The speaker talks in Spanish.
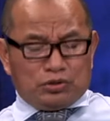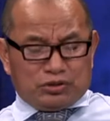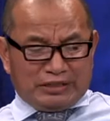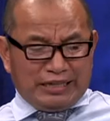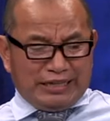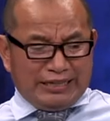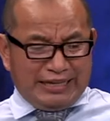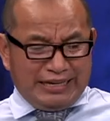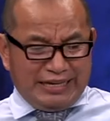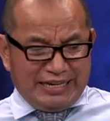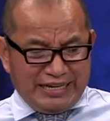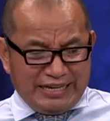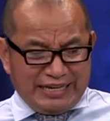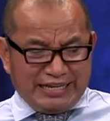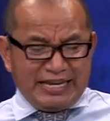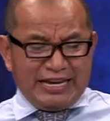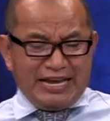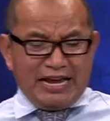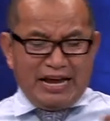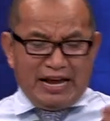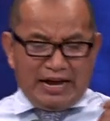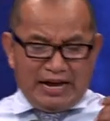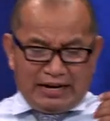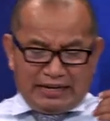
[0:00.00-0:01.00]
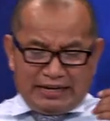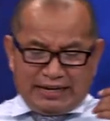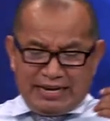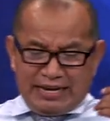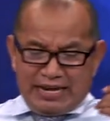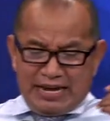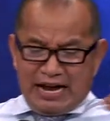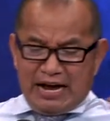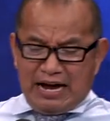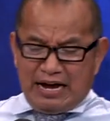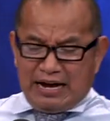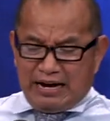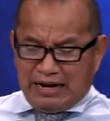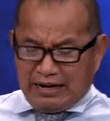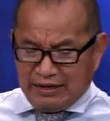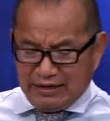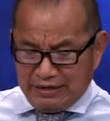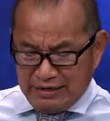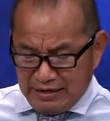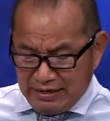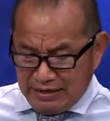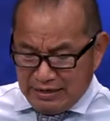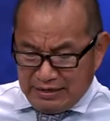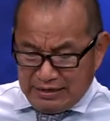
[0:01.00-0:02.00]
se dirige a
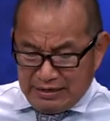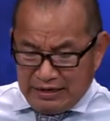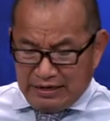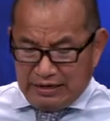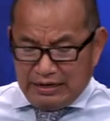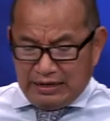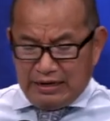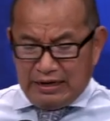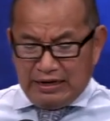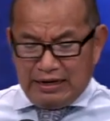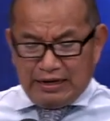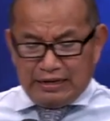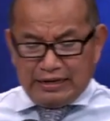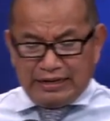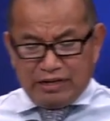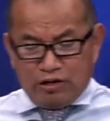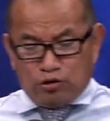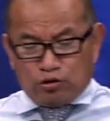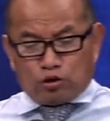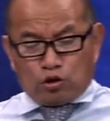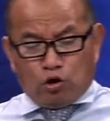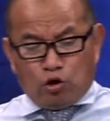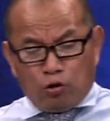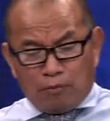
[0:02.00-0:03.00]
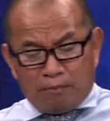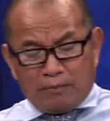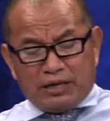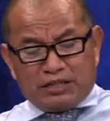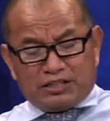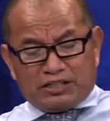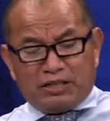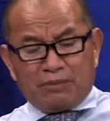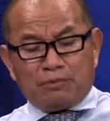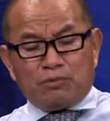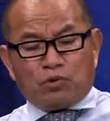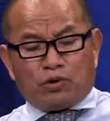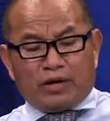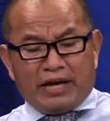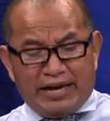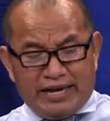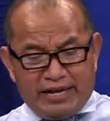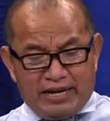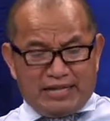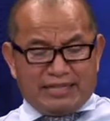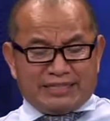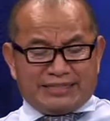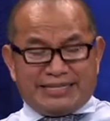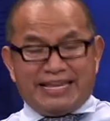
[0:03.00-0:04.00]
aquella a aquellos hombres y
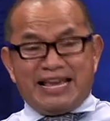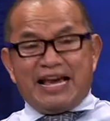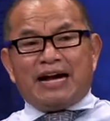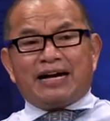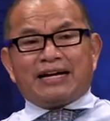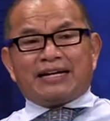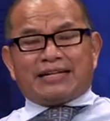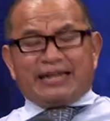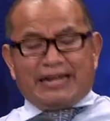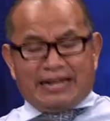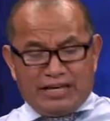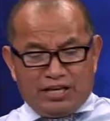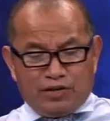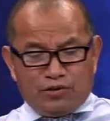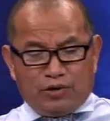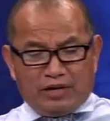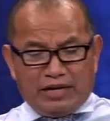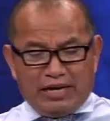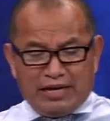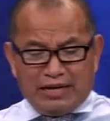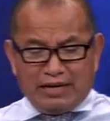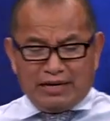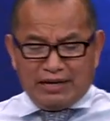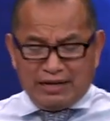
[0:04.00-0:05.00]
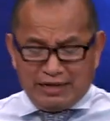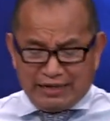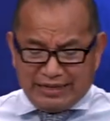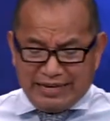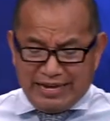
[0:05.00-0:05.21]
mujeres que han creído en Él,